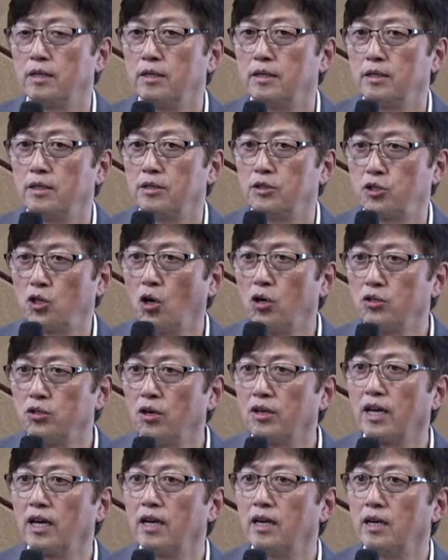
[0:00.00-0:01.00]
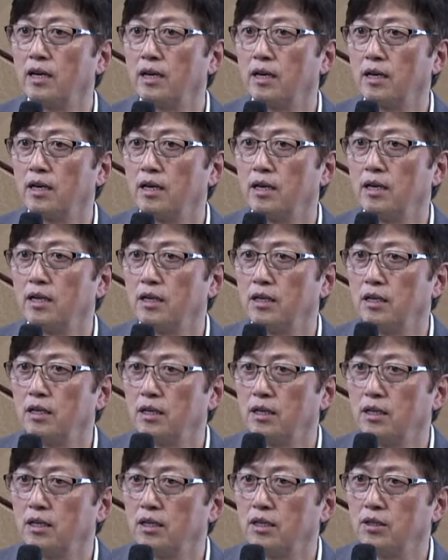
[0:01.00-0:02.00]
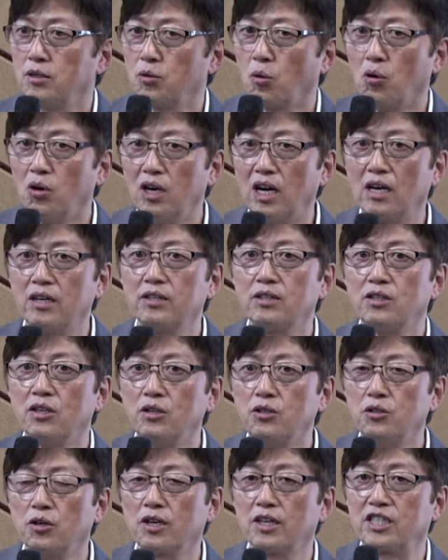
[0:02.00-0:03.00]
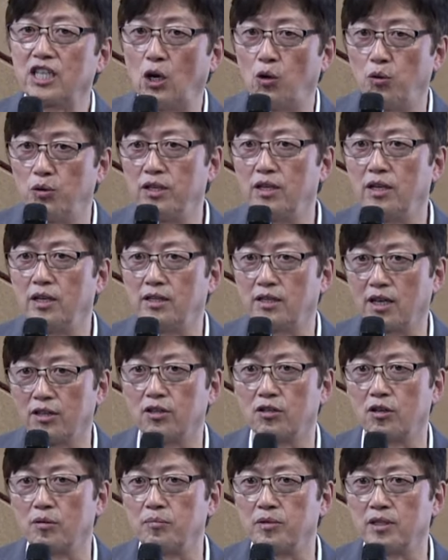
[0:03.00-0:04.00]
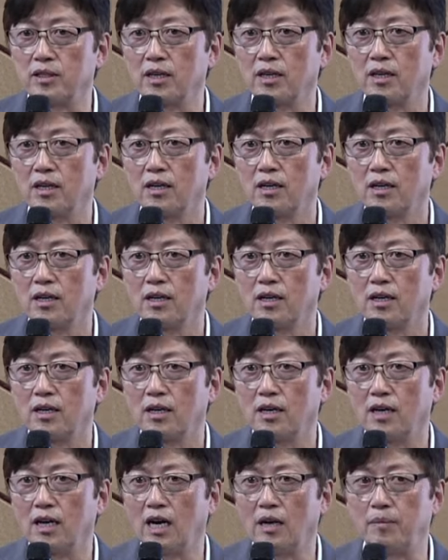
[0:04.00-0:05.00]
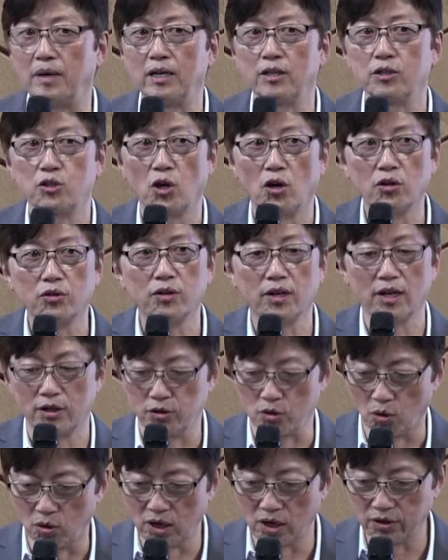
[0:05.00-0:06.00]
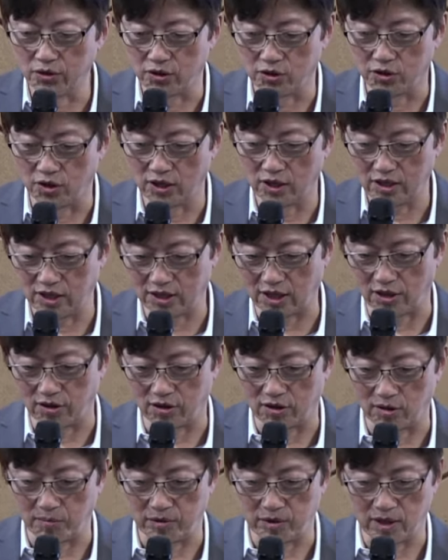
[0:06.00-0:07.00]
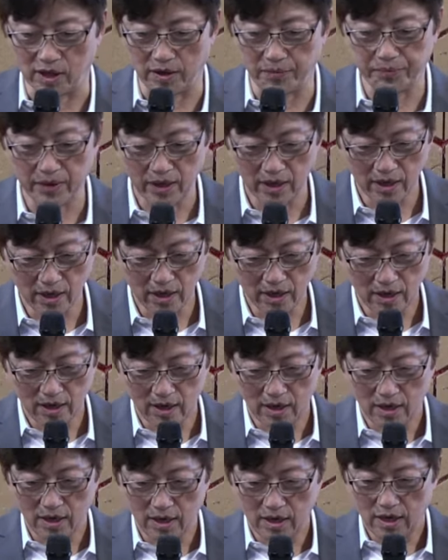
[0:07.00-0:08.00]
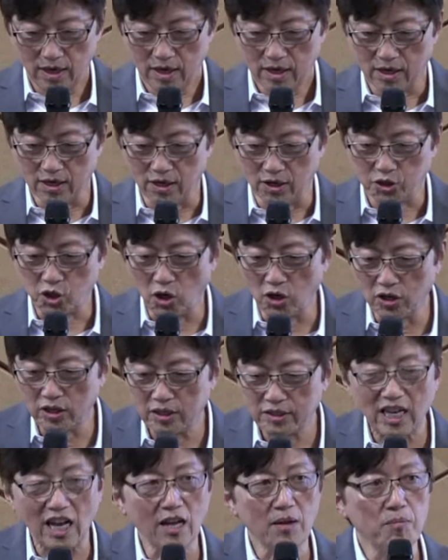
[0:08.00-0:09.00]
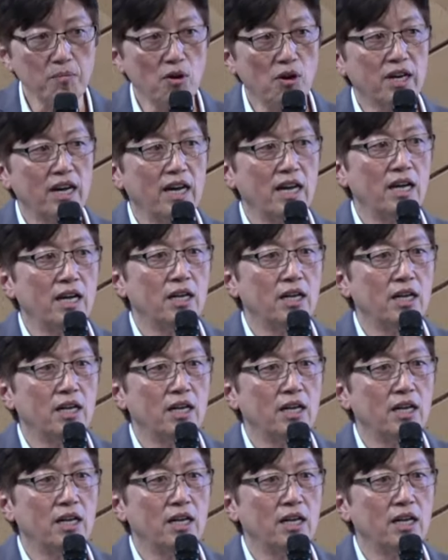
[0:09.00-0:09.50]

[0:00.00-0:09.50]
성령의 놀라운 능력의 자원이 있다는 겁니다. 아멘. 성령의 놀라운 능력이 있다는 겁니다. 그 성, 생명의